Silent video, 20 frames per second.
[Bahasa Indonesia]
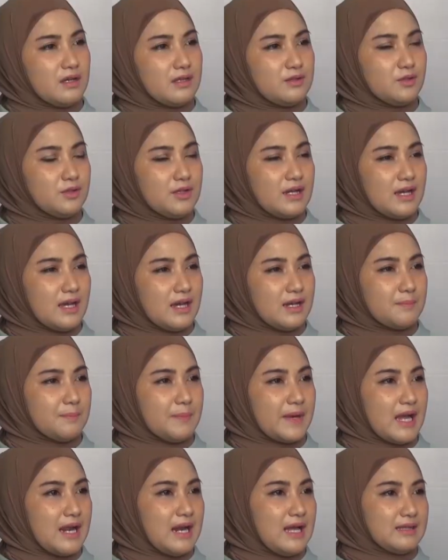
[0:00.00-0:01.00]
itu dengan
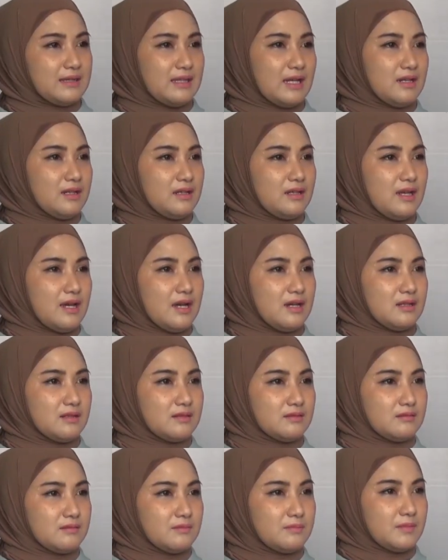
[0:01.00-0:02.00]
peralatan yang
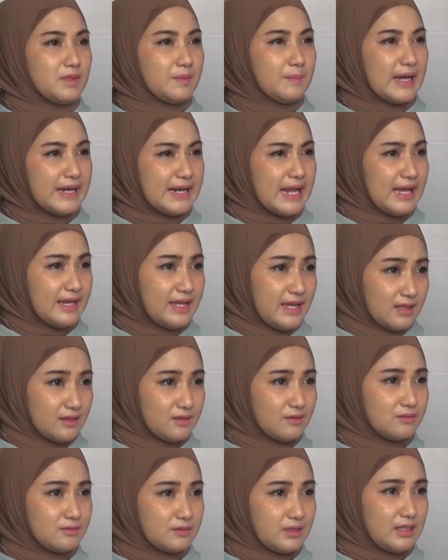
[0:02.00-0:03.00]
memadai
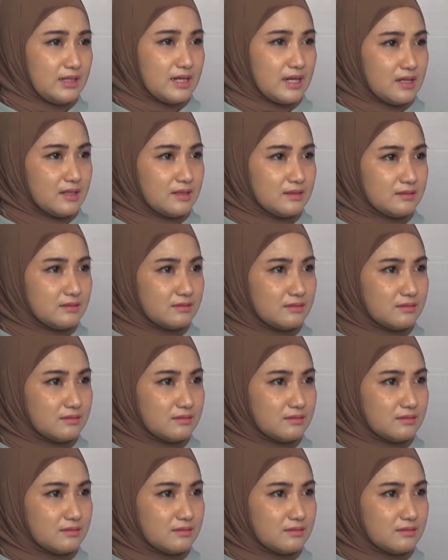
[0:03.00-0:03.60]
atau tidak?